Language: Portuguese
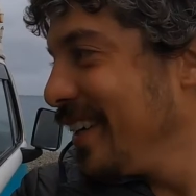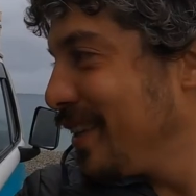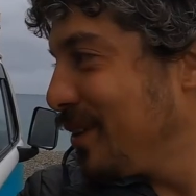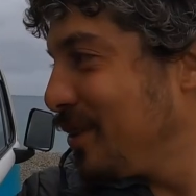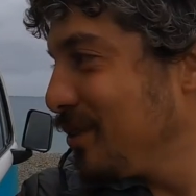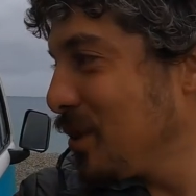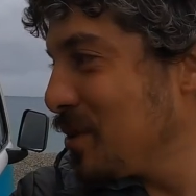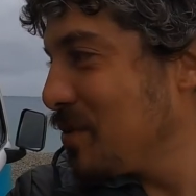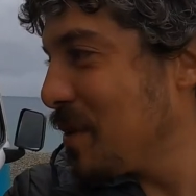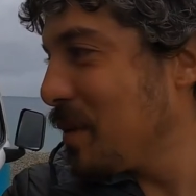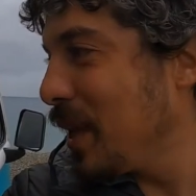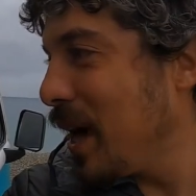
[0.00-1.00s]
Então nós
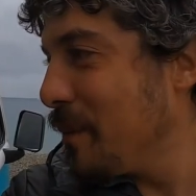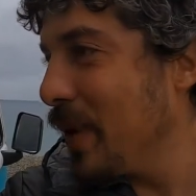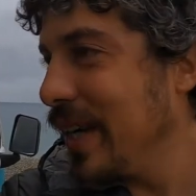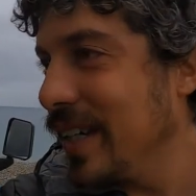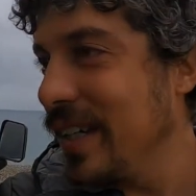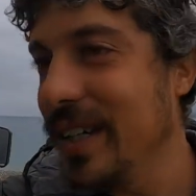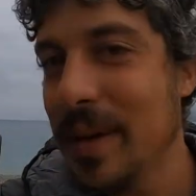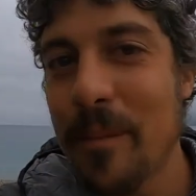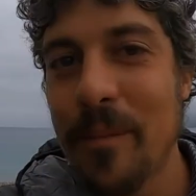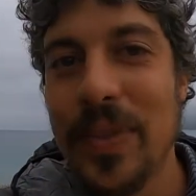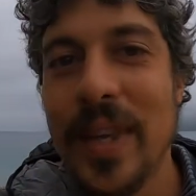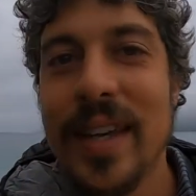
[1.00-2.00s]
vamos lá amanhã.
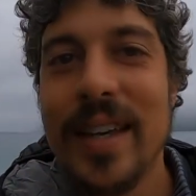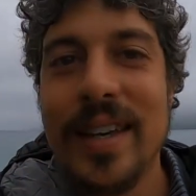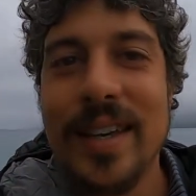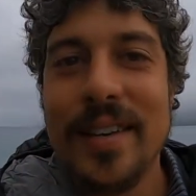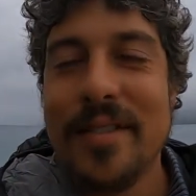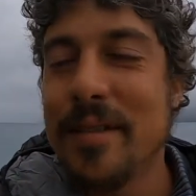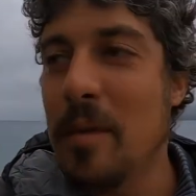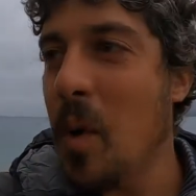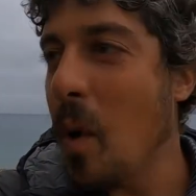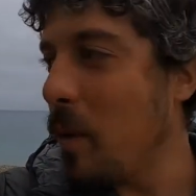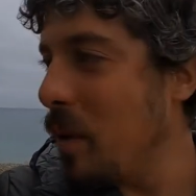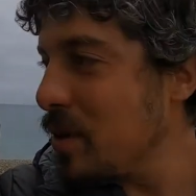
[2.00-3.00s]

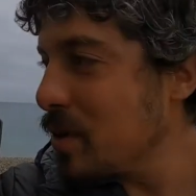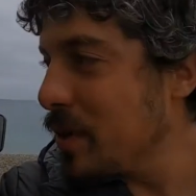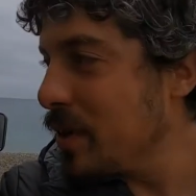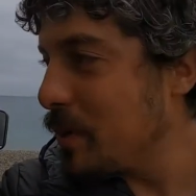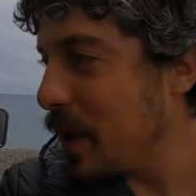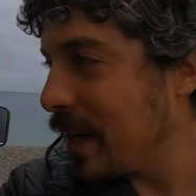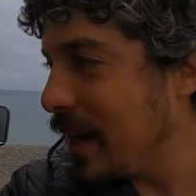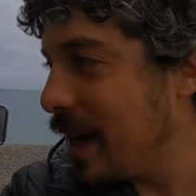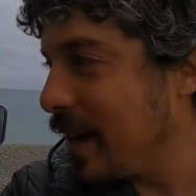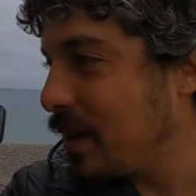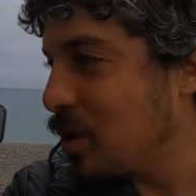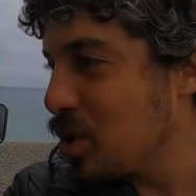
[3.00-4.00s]
Vamos comprar umas coisas pra
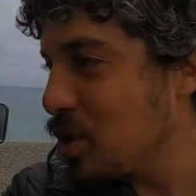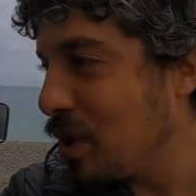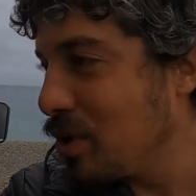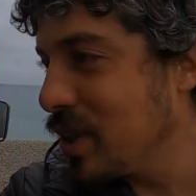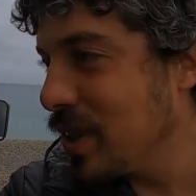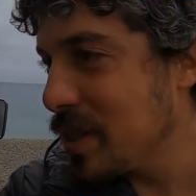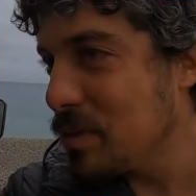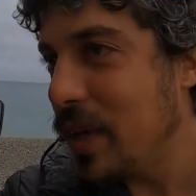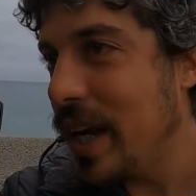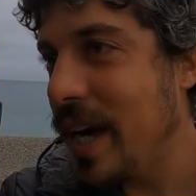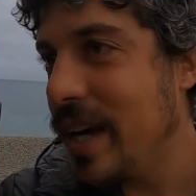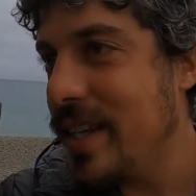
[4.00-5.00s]
Keca, continuar o Dia das
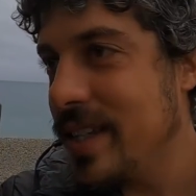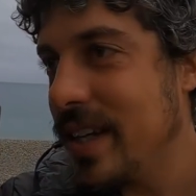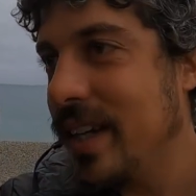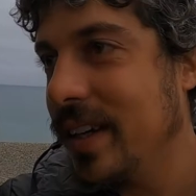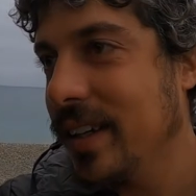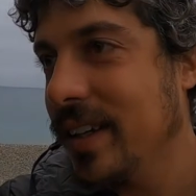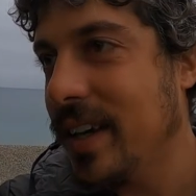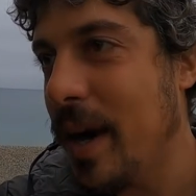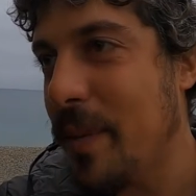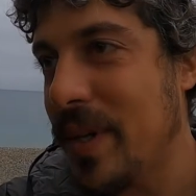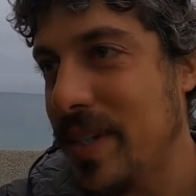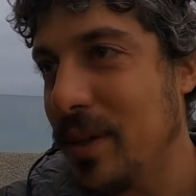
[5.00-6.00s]
Mulheres, né? Que
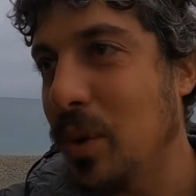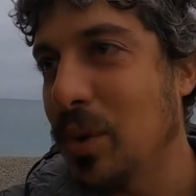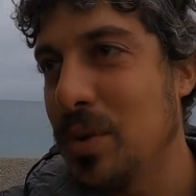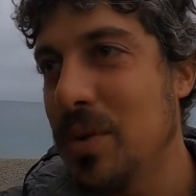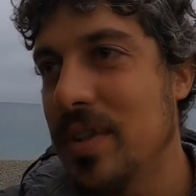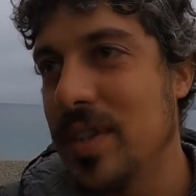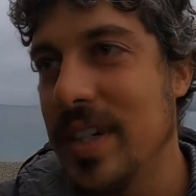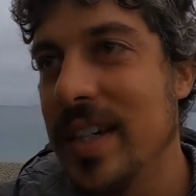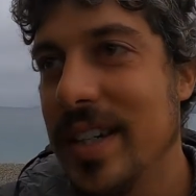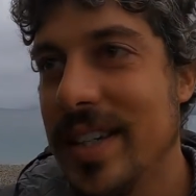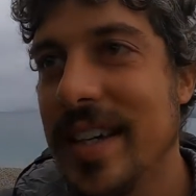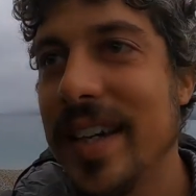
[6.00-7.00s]
é para ser todos os
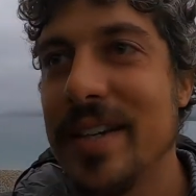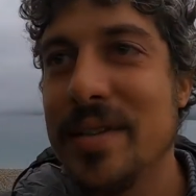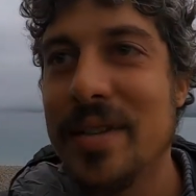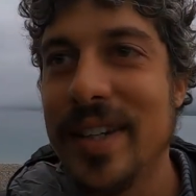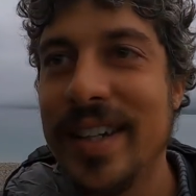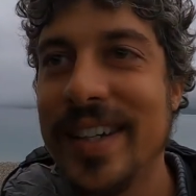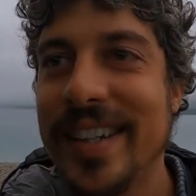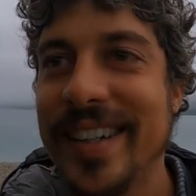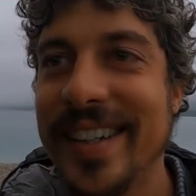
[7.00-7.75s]
dias, né? Isso aí.